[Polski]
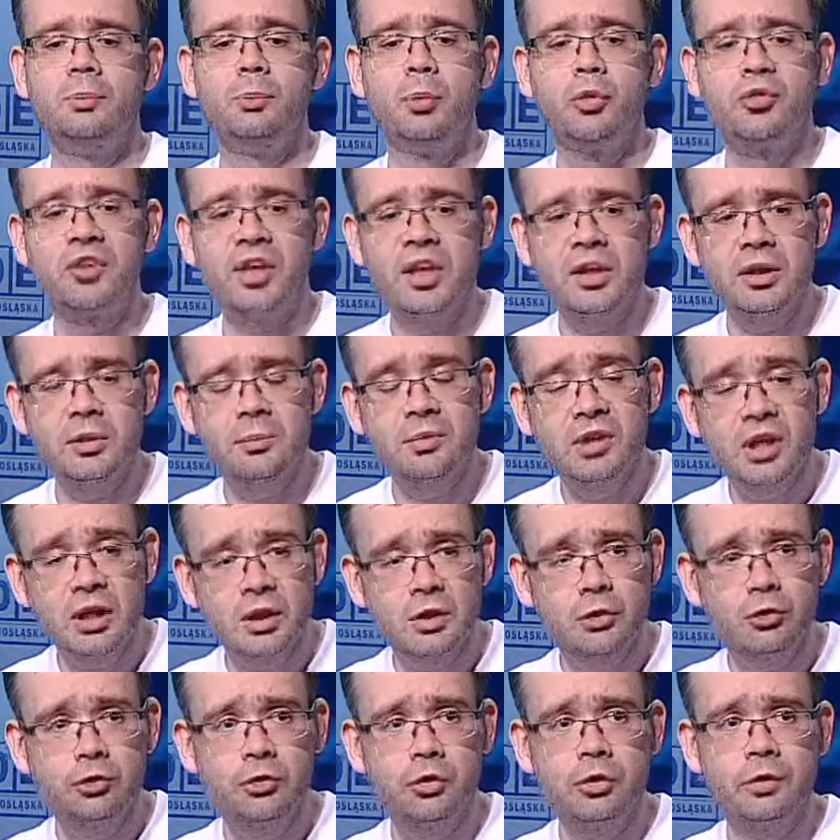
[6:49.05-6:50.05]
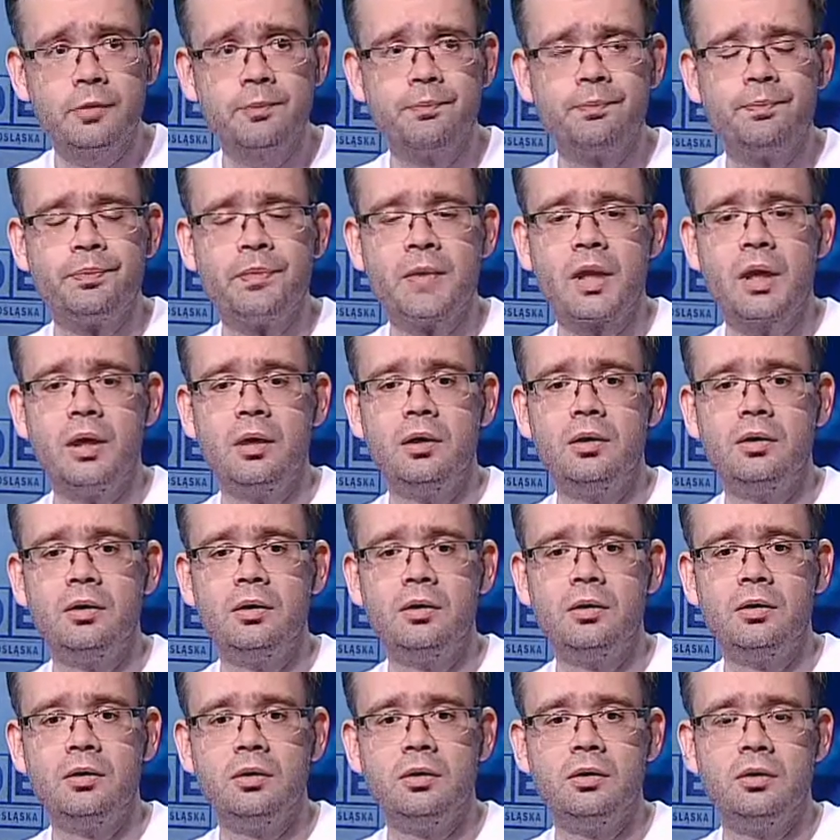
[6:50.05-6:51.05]
Poza tym także
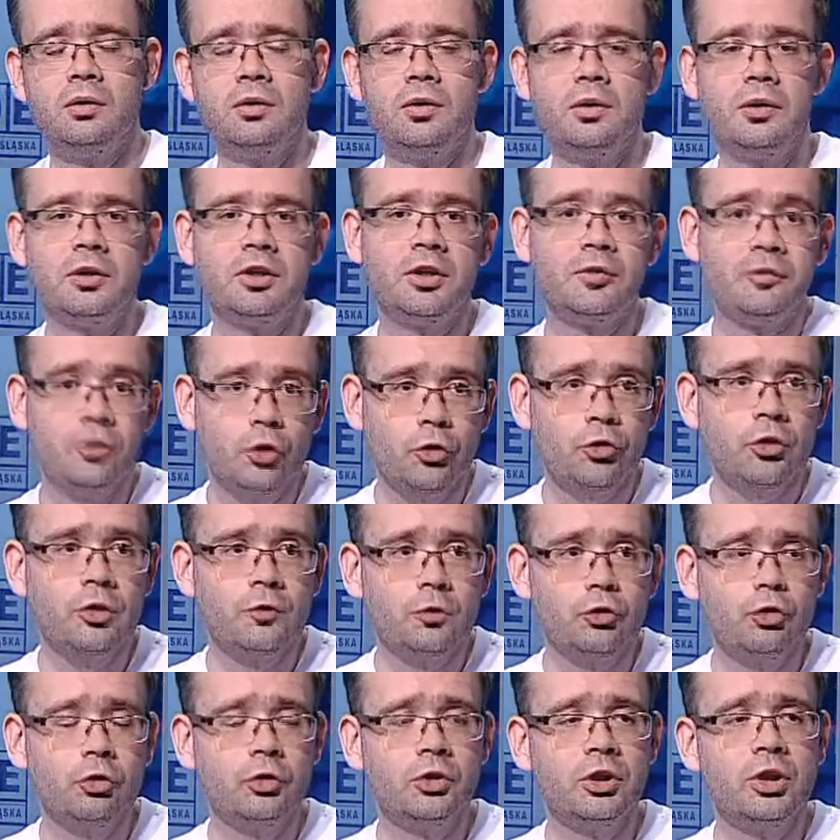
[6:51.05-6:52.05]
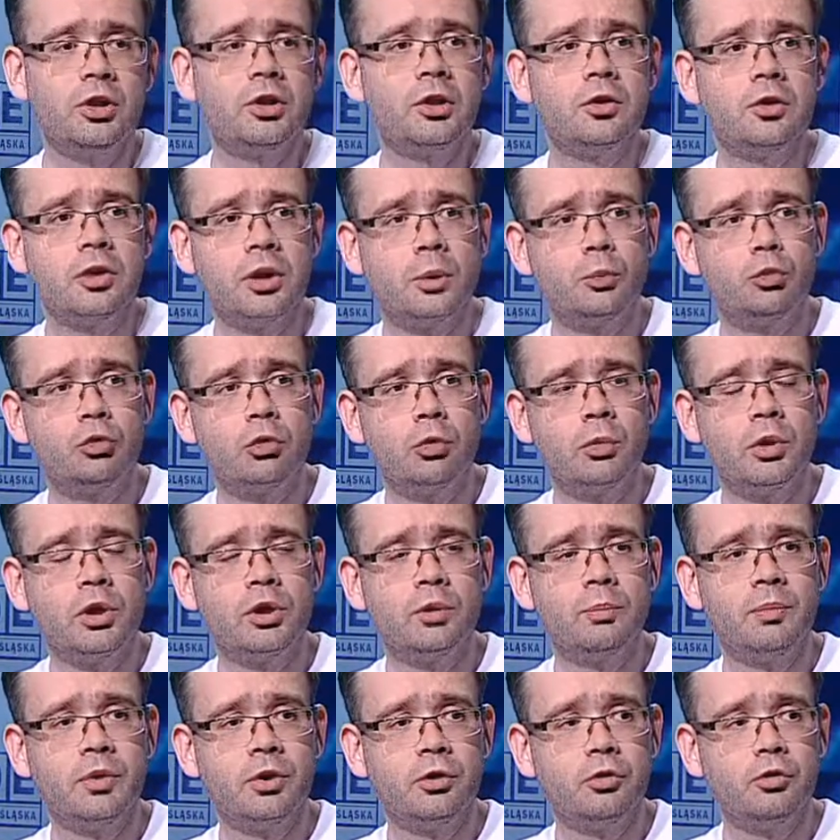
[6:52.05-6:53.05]
te wnioski wyciągnięte, to na
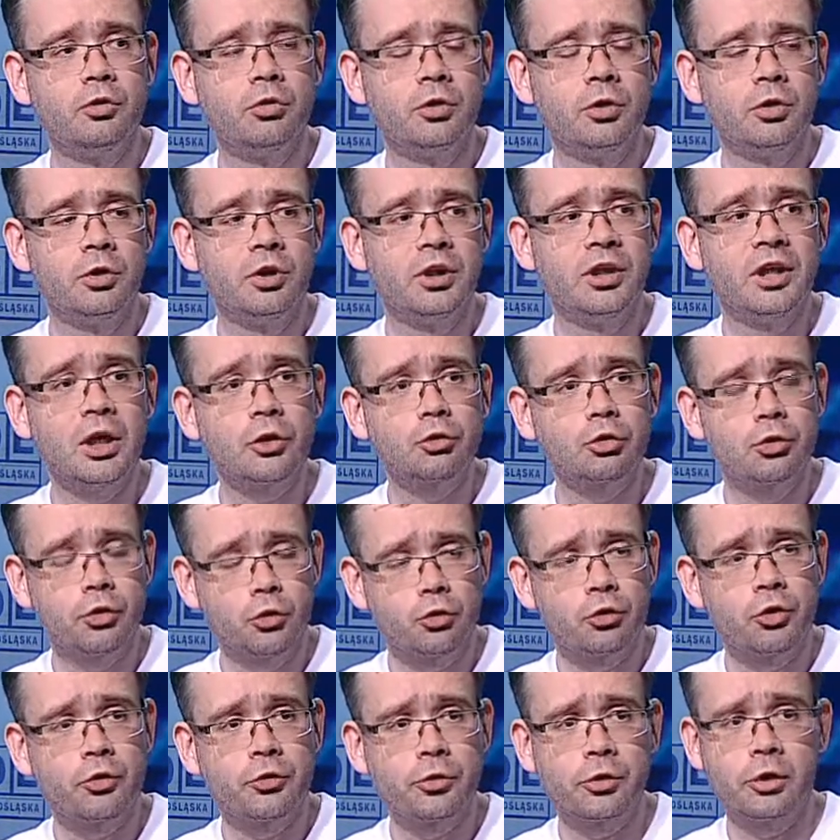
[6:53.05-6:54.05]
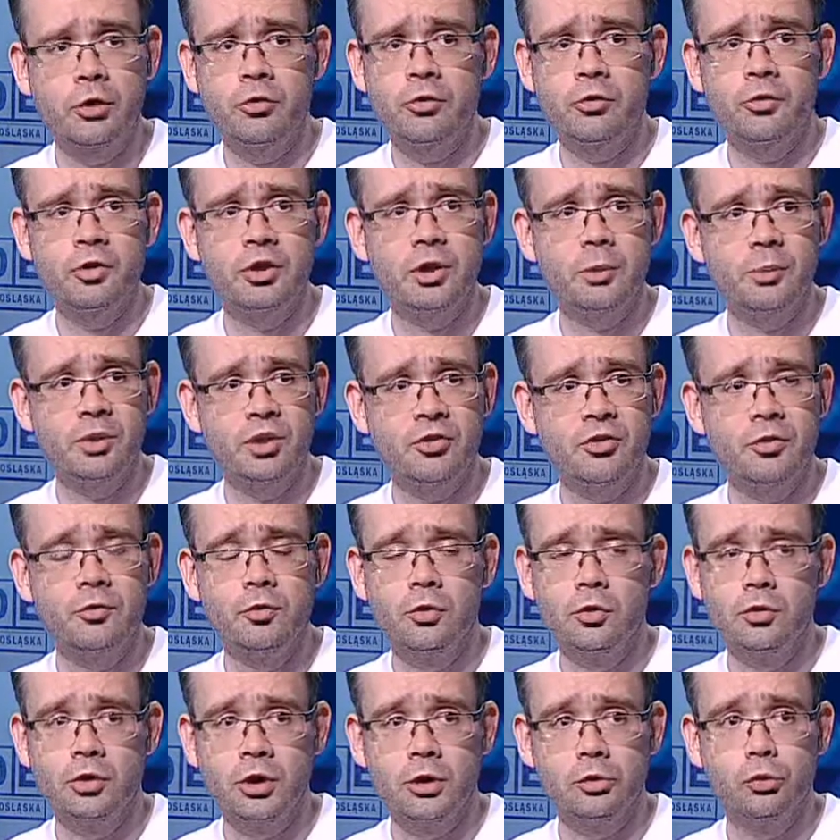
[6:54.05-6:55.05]
przykład będzie inaczej troszkę zorganizowana praca
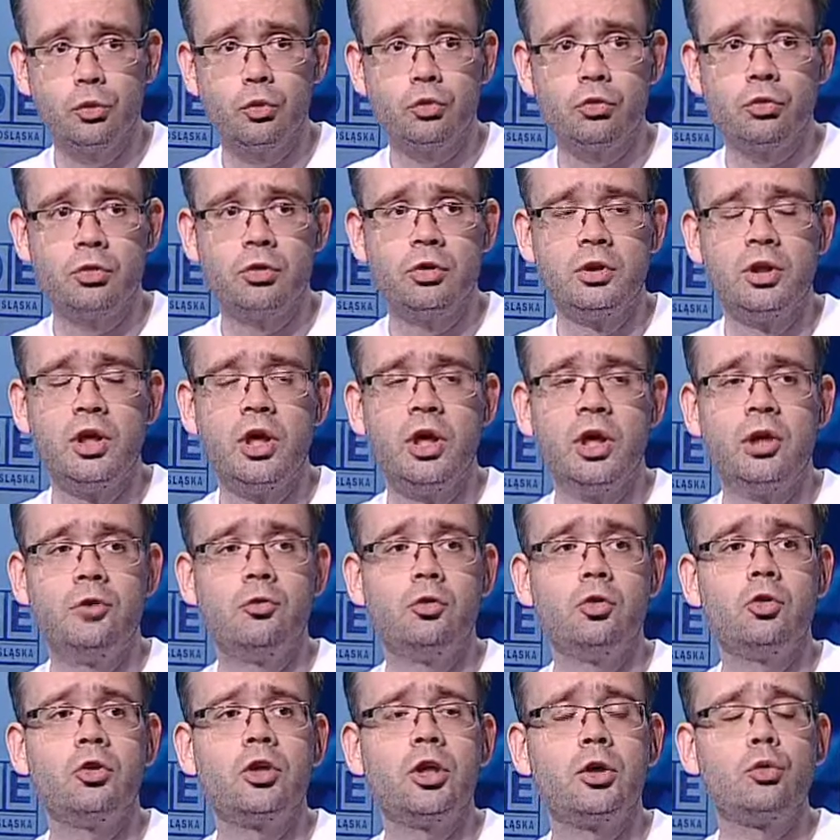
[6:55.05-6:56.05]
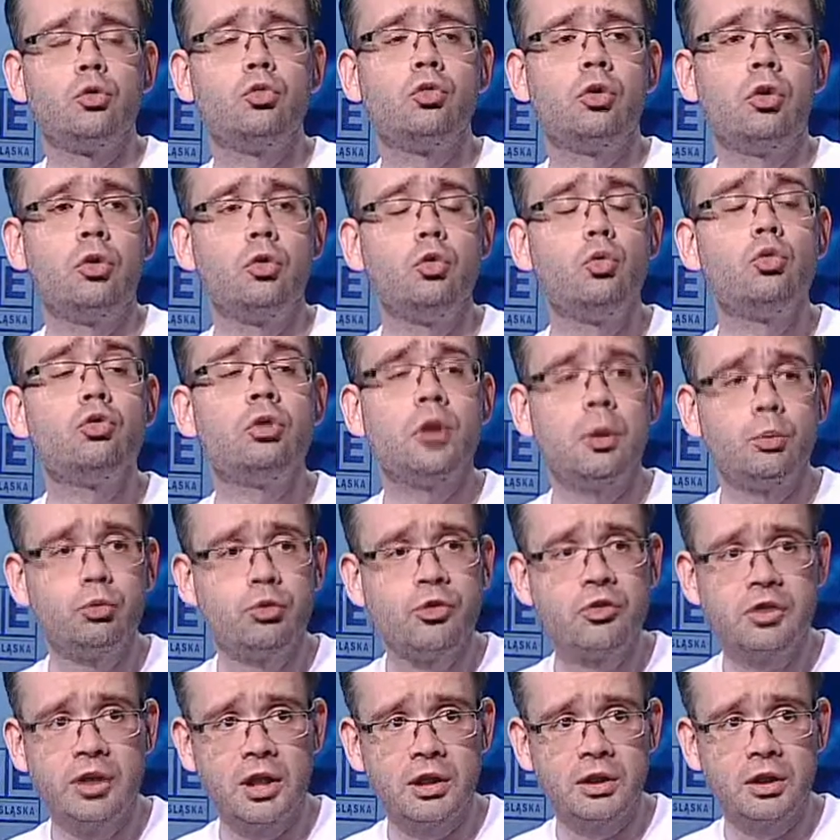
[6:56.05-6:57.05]
wolontariuszy. Wolontariusze już na
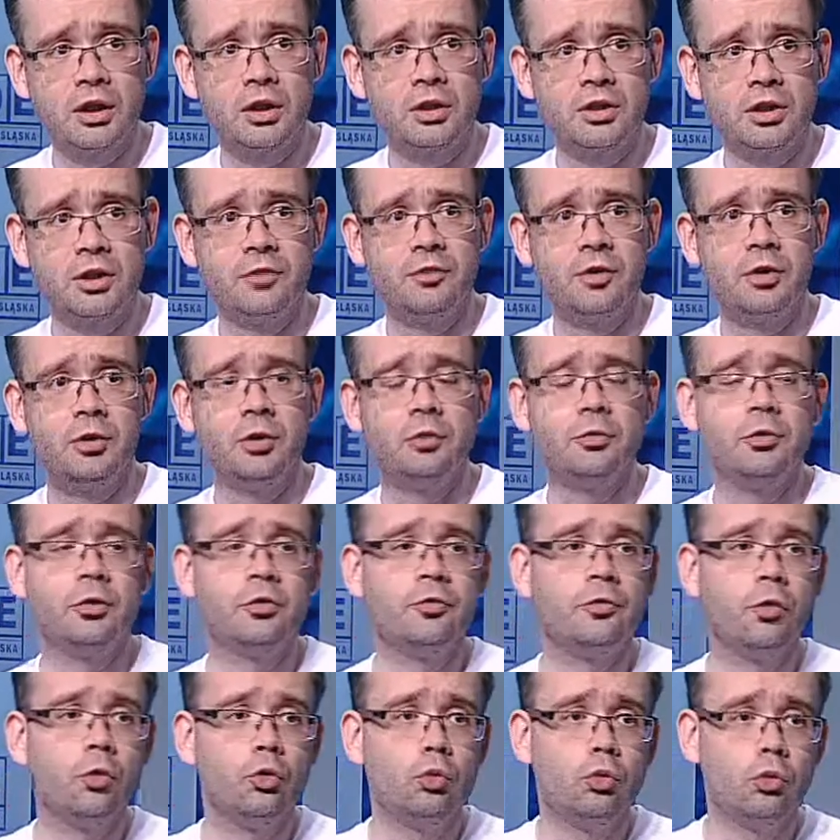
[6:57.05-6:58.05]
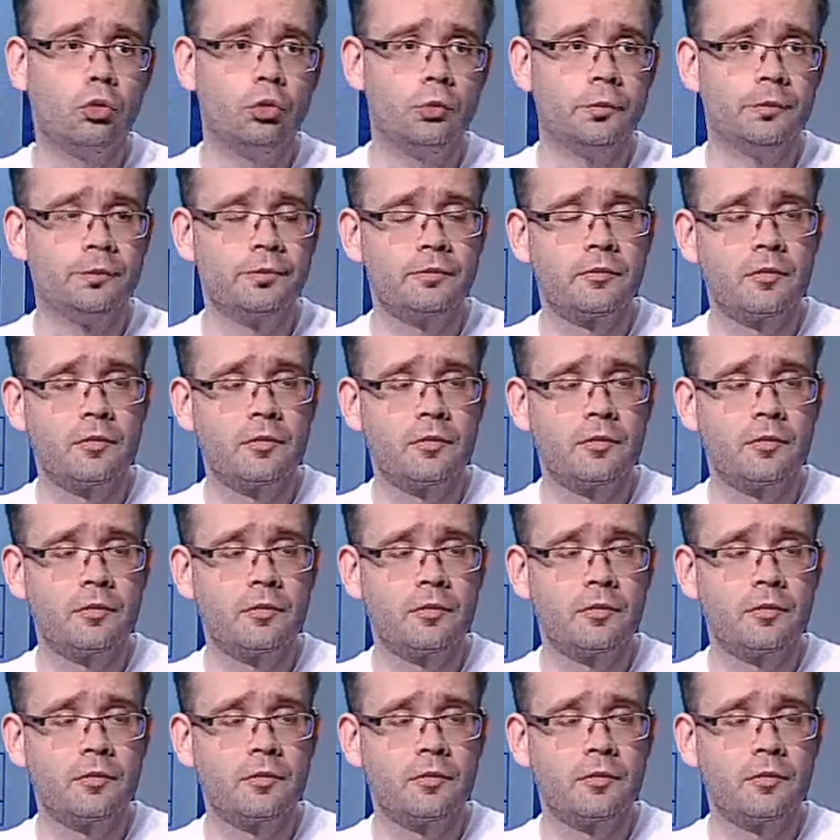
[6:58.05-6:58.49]
przystankach tramwajowych wokół